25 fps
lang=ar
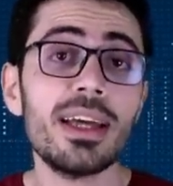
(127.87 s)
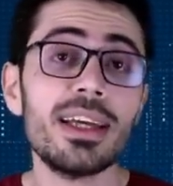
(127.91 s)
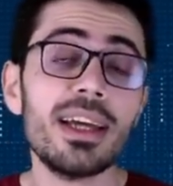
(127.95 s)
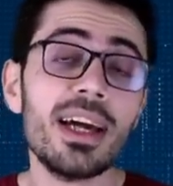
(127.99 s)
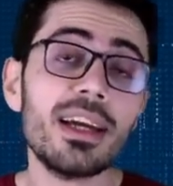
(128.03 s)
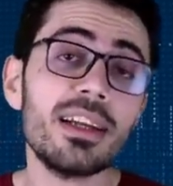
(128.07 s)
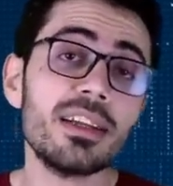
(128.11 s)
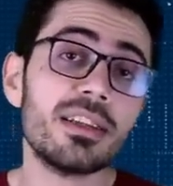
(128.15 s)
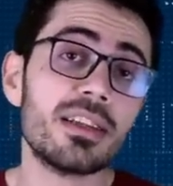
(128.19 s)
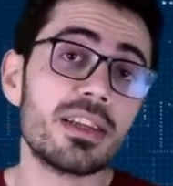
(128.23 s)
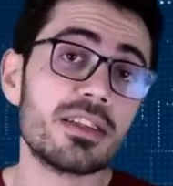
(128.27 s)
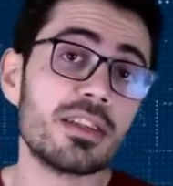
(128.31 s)

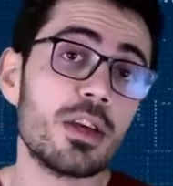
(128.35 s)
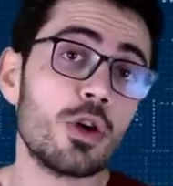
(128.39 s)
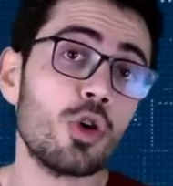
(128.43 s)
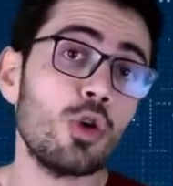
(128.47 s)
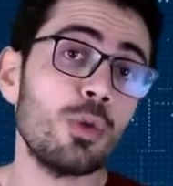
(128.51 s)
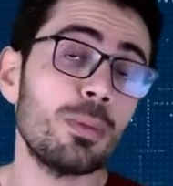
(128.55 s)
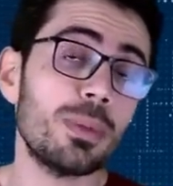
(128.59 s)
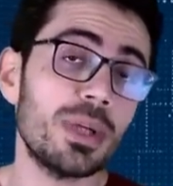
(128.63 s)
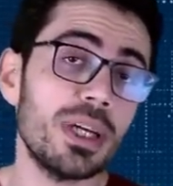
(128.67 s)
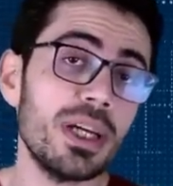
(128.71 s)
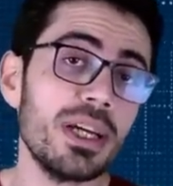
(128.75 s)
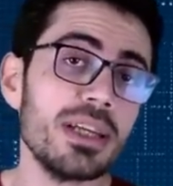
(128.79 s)
يعني
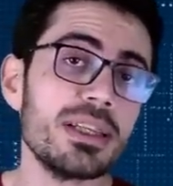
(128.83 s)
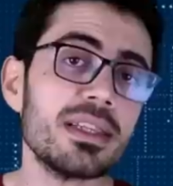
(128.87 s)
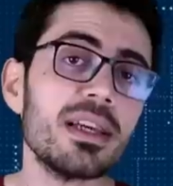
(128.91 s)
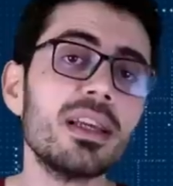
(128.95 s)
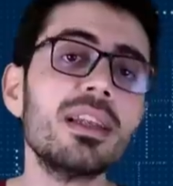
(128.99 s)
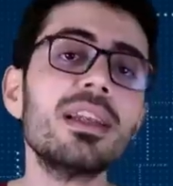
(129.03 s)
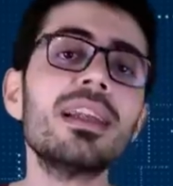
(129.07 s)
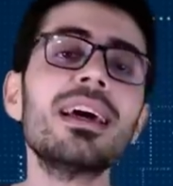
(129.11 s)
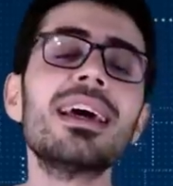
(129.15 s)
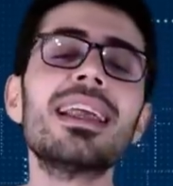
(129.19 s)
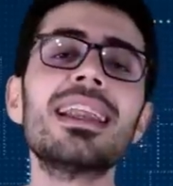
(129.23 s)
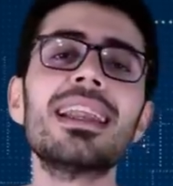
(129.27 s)
التسارع
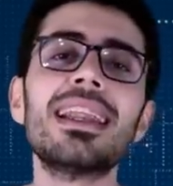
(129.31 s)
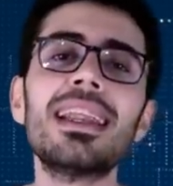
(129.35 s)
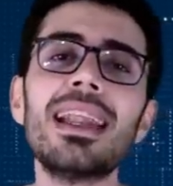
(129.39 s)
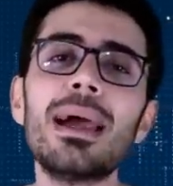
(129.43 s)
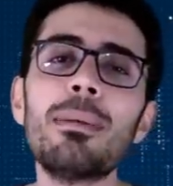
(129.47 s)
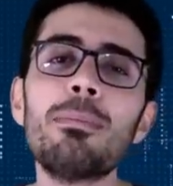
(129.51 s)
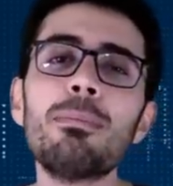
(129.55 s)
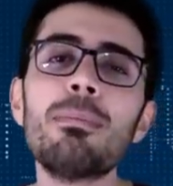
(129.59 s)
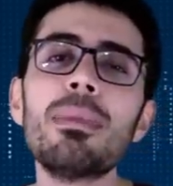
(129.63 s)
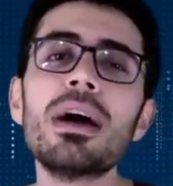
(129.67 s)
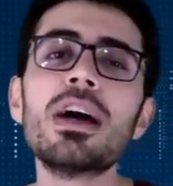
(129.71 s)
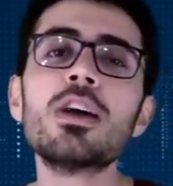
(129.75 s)
بيحصل
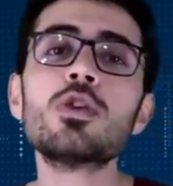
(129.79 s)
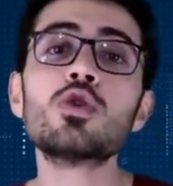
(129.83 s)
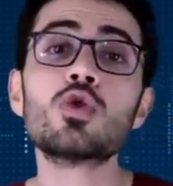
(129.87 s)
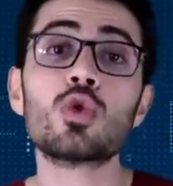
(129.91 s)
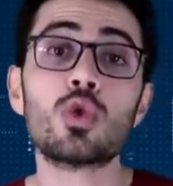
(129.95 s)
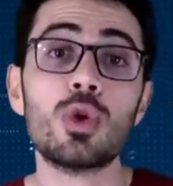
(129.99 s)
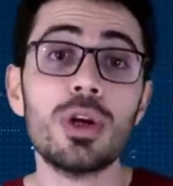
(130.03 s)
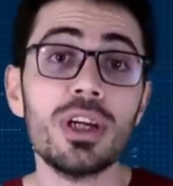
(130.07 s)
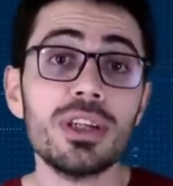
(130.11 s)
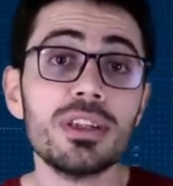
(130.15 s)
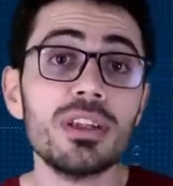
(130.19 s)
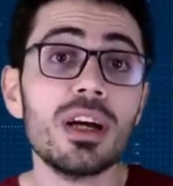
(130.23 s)
لما
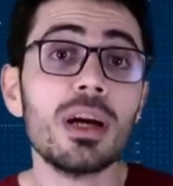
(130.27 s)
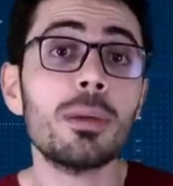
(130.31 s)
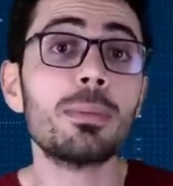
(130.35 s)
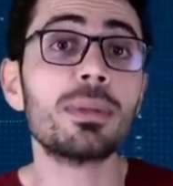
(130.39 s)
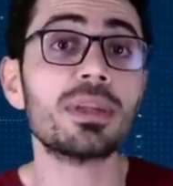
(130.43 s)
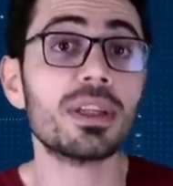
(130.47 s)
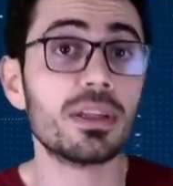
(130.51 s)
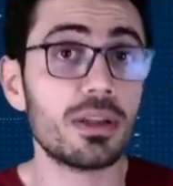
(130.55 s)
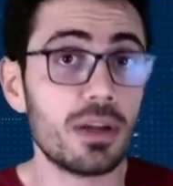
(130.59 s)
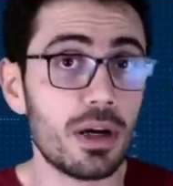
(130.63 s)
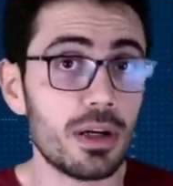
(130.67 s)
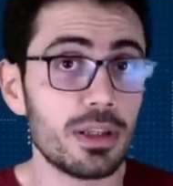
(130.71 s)
سرعتك
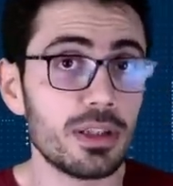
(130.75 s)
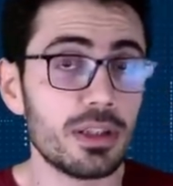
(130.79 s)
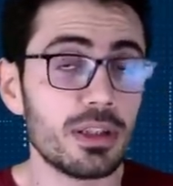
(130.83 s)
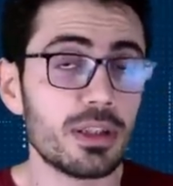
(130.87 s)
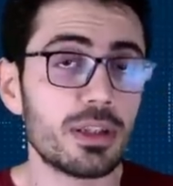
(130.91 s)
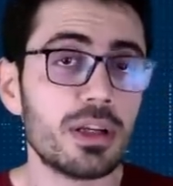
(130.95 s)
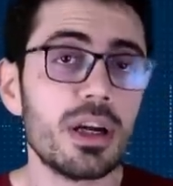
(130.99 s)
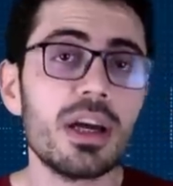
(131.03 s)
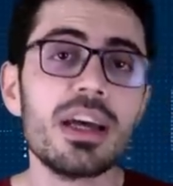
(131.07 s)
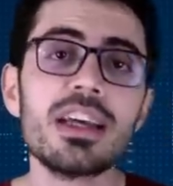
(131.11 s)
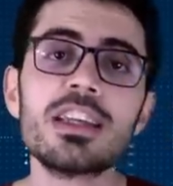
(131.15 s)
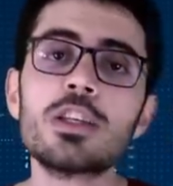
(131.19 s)

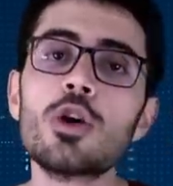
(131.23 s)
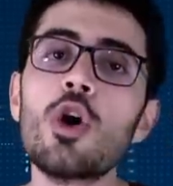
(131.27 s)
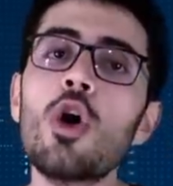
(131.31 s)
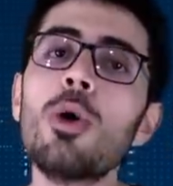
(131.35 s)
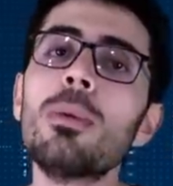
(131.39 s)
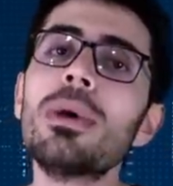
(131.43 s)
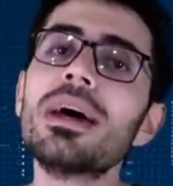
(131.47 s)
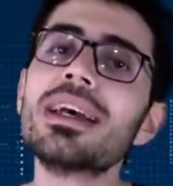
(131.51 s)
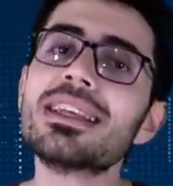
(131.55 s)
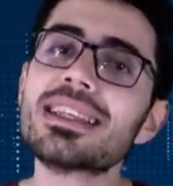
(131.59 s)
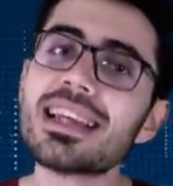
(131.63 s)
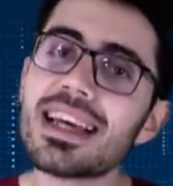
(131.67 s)
بتتغير
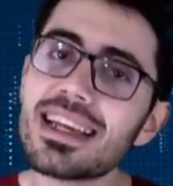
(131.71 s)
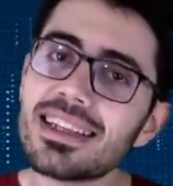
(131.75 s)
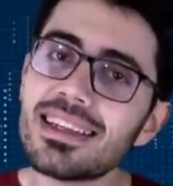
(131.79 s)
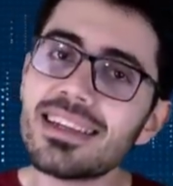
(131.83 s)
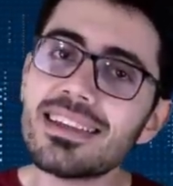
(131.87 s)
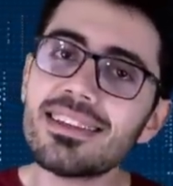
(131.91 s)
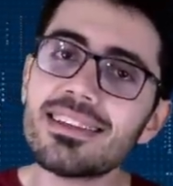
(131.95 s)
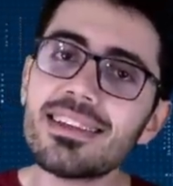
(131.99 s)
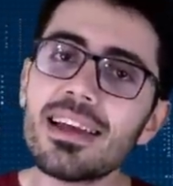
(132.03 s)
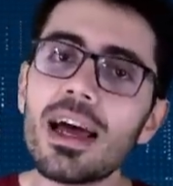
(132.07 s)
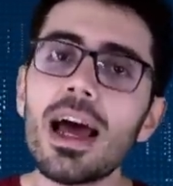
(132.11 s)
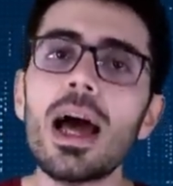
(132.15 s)
سواء بقى
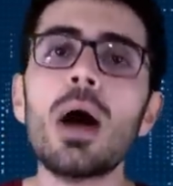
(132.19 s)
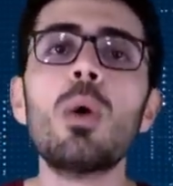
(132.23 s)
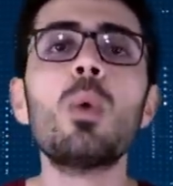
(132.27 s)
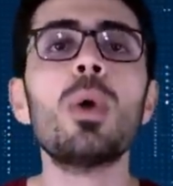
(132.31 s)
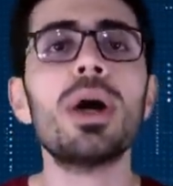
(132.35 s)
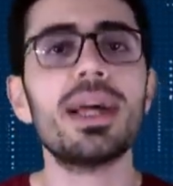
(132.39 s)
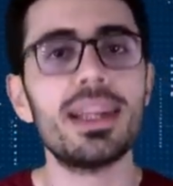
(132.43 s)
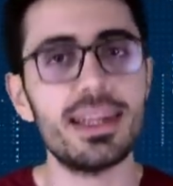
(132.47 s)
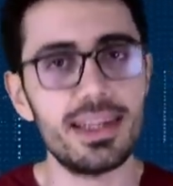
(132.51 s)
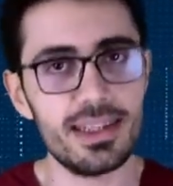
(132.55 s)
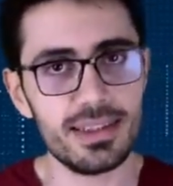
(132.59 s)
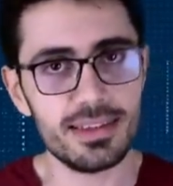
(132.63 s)
زادت
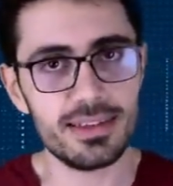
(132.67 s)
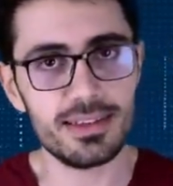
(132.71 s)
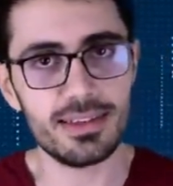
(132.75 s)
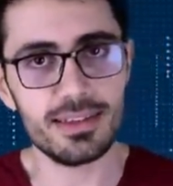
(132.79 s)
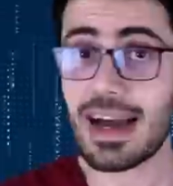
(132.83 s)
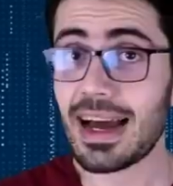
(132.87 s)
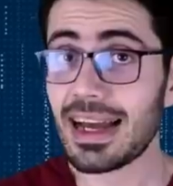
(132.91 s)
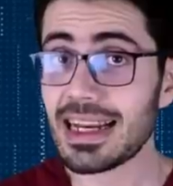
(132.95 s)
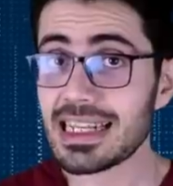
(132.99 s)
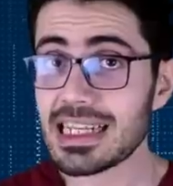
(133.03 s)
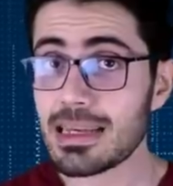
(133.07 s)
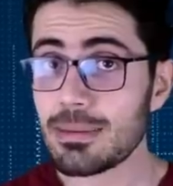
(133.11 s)
أو
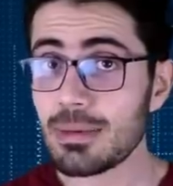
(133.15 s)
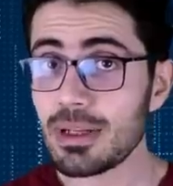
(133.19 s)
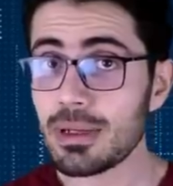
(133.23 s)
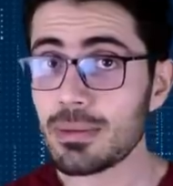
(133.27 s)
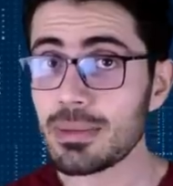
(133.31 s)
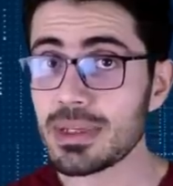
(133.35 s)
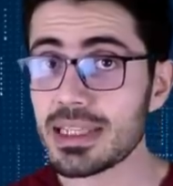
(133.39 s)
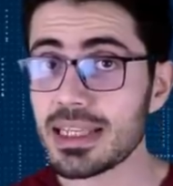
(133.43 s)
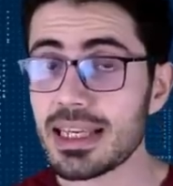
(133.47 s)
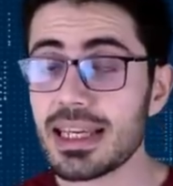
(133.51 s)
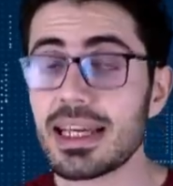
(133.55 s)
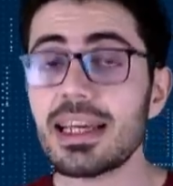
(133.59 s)
قلت على سبيل
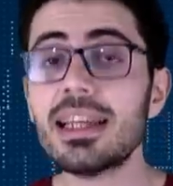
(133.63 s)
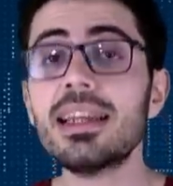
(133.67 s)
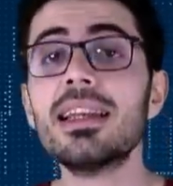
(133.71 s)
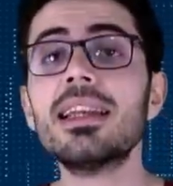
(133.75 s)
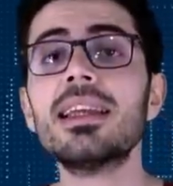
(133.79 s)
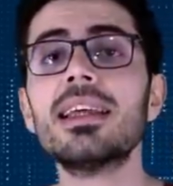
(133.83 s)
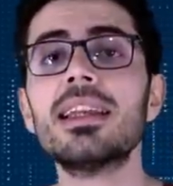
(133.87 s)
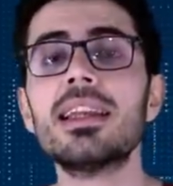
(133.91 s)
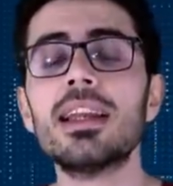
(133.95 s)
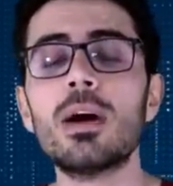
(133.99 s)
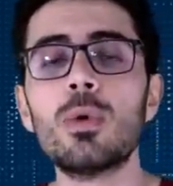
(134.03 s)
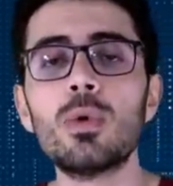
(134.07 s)

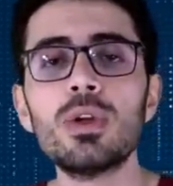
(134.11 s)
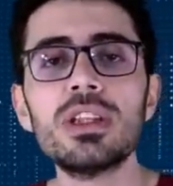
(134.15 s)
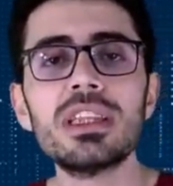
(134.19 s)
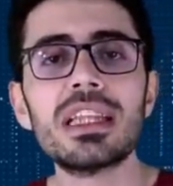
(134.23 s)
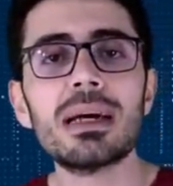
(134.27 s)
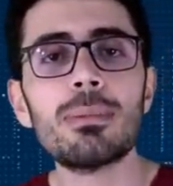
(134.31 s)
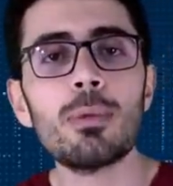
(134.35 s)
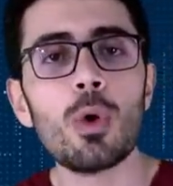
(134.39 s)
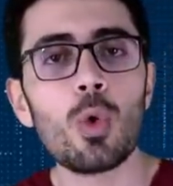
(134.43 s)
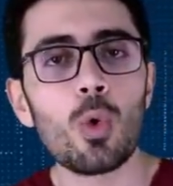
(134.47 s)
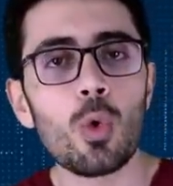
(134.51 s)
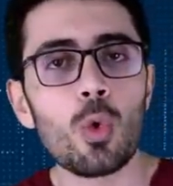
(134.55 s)
المثال لو
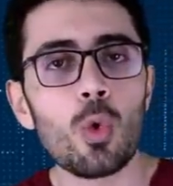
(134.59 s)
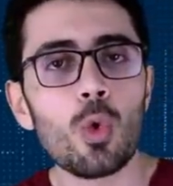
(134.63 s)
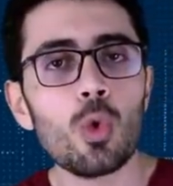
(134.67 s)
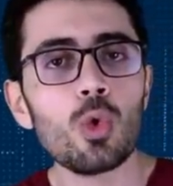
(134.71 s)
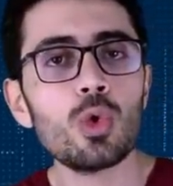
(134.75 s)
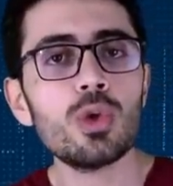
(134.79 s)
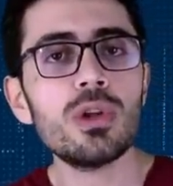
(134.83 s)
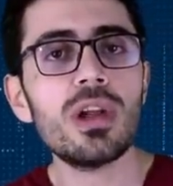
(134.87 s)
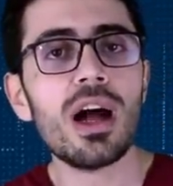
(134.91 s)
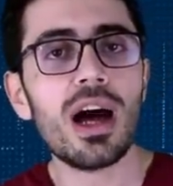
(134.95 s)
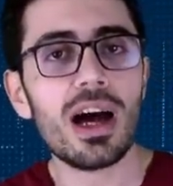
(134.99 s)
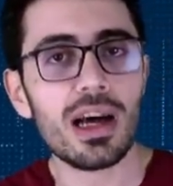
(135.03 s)
أنت
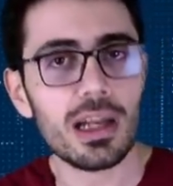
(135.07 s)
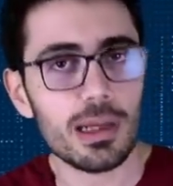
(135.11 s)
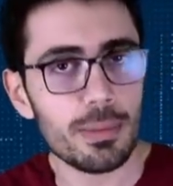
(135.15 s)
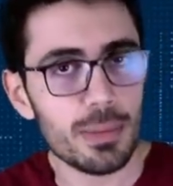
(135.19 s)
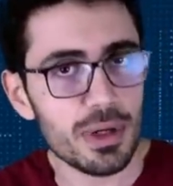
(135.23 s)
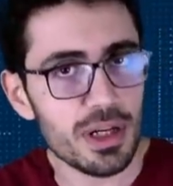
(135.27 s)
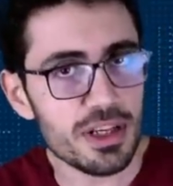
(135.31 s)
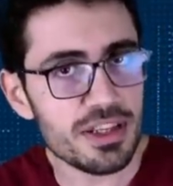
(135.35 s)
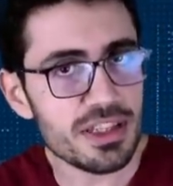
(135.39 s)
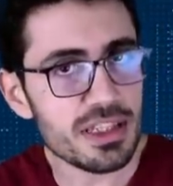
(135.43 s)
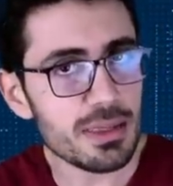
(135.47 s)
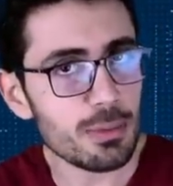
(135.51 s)
موجود على
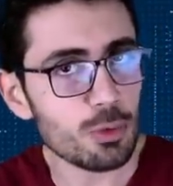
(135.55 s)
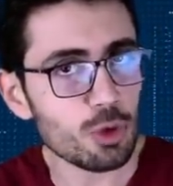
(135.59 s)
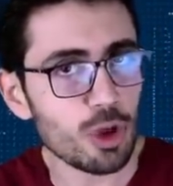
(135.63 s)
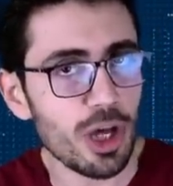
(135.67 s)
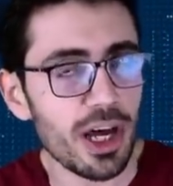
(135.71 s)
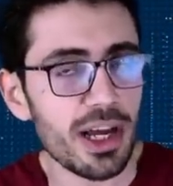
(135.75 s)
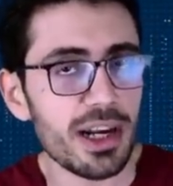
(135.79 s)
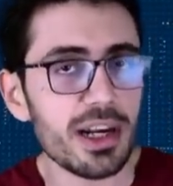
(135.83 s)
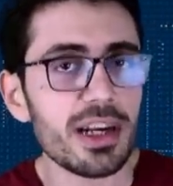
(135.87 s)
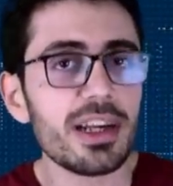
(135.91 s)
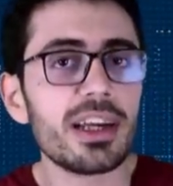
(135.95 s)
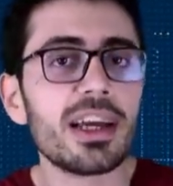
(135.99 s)
منصة
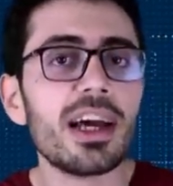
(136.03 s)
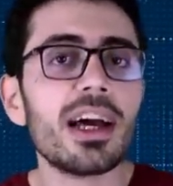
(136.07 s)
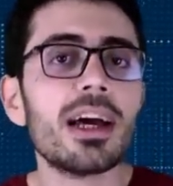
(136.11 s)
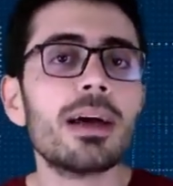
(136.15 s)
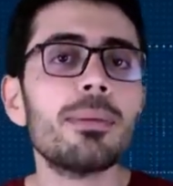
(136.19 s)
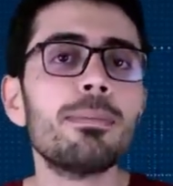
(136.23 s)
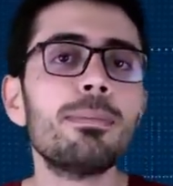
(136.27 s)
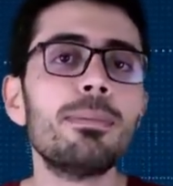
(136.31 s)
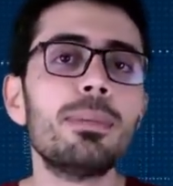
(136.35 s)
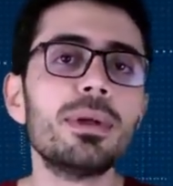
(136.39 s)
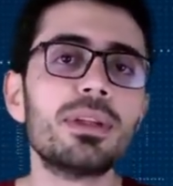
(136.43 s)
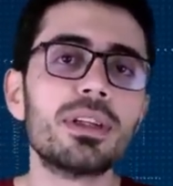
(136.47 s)
متحركة